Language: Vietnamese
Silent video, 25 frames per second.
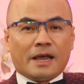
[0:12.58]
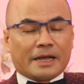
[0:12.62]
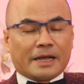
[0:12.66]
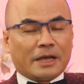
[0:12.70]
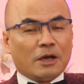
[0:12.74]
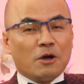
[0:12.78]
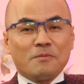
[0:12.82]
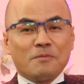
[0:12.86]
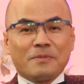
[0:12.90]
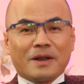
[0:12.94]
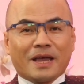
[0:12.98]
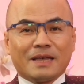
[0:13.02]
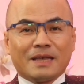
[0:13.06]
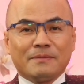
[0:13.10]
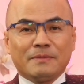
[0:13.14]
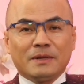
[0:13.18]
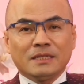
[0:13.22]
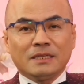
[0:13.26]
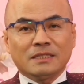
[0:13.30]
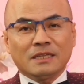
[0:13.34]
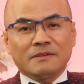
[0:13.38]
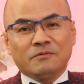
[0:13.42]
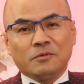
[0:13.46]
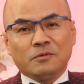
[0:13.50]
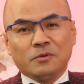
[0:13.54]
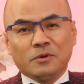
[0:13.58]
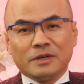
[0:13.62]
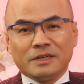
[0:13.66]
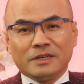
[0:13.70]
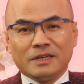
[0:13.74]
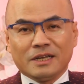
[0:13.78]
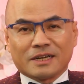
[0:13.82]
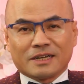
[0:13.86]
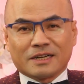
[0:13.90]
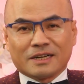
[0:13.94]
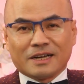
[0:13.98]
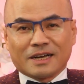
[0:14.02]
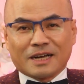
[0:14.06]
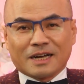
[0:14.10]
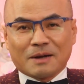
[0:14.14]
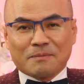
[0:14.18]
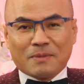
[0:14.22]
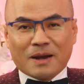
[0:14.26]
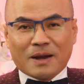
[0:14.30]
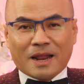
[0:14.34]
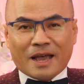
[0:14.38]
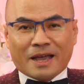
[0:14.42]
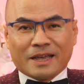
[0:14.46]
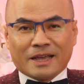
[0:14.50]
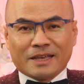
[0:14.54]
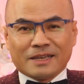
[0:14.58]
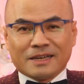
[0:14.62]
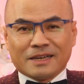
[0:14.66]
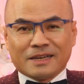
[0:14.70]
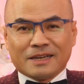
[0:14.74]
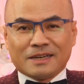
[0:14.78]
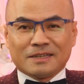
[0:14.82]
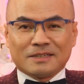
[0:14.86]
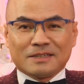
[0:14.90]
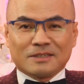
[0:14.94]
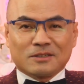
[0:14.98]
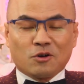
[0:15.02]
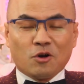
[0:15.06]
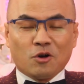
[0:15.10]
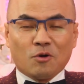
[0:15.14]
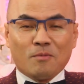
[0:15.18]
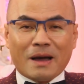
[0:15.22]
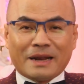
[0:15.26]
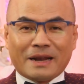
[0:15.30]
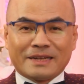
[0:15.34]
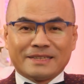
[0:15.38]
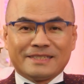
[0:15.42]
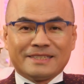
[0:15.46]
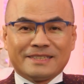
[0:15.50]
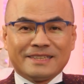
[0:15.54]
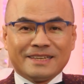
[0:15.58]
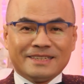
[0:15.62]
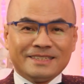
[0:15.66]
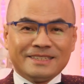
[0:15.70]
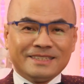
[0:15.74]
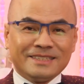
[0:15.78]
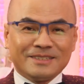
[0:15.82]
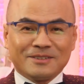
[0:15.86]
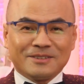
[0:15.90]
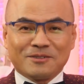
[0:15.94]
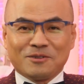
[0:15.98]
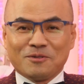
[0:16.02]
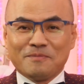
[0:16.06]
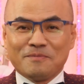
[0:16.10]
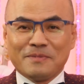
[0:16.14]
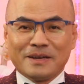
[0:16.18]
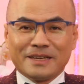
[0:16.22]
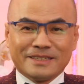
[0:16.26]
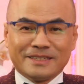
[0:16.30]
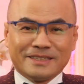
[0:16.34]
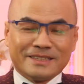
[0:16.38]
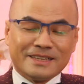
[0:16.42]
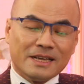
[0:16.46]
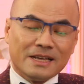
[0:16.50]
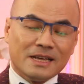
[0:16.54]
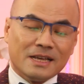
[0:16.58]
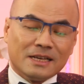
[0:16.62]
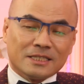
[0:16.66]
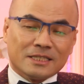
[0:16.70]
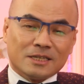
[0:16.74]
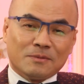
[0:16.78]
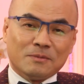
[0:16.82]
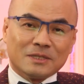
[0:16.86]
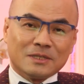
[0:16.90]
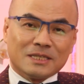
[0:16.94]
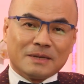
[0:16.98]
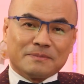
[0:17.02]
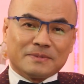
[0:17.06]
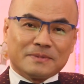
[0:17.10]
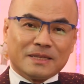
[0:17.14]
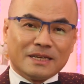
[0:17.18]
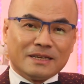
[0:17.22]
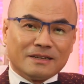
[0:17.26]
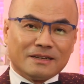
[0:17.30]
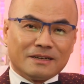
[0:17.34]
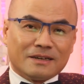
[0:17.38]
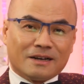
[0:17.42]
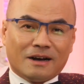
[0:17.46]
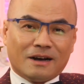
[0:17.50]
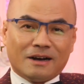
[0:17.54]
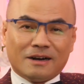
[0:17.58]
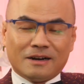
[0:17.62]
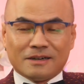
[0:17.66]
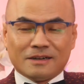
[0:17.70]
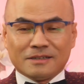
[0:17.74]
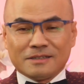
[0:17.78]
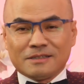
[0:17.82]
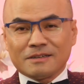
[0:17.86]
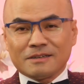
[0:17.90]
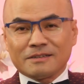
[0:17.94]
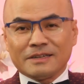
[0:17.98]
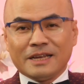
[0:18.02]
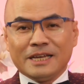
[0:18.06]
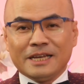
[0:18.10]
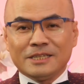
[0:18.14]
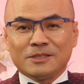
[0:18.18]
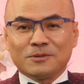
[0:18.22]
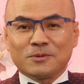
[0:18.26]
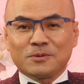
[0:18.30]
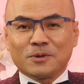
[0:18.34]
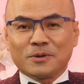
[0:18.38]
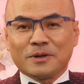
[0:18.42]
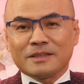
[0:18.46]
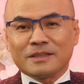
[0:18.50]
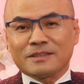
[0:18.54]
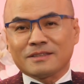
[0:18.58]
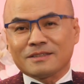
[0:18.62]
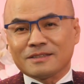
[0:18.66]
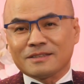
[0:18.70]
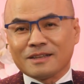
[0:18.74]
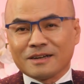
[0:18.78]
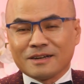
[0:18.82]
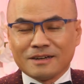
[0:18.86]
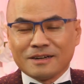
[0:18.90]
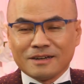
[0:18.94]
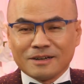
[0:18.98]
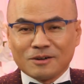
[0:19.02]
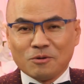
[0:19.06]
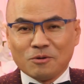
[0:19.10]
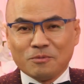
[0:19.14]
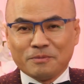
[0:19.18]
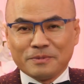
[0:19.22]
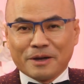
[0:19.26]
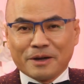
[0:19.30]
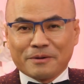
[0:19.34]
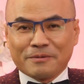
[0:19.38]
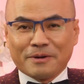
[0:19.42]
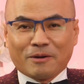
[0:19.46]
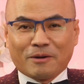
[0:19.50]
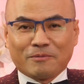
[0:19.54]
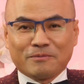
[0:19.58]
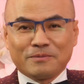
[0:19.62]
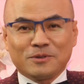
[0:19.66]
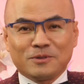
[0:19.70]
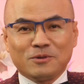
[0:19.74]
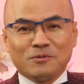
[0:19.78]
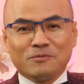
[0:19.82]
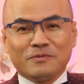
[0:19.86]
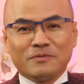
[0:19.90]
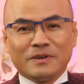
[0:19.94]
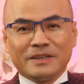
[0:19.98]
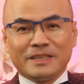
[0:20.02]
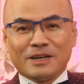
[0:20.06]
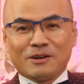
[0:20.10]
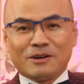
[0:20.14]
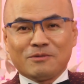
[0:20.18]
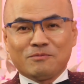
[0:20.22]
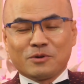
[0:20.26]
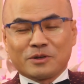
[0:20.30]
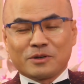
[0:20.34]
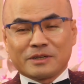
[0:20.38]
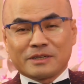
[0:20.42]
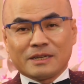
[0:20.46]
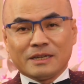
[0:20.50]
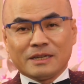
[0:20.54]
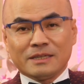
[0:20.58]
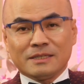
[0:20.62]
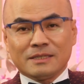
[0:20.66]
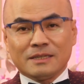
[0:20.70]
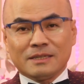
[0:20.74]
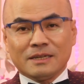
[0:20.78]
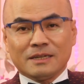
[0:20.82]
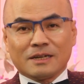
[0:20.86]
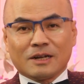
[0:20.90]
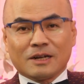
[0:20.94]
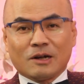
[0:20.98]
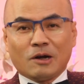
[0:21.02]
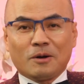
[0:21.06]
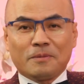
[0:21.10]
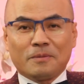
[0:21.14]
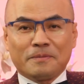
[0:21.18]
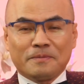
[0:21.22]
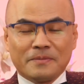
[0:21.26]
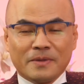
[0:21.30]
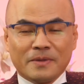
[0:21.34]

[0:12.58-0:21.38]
Ngày hôm nay mình rất vui được gặp lại cô bạn diễn của mình. Trong một dịp tình cờ, trước đây chúng tôi đã từng cùng nhau đóng chung với nhau một cái sitcom.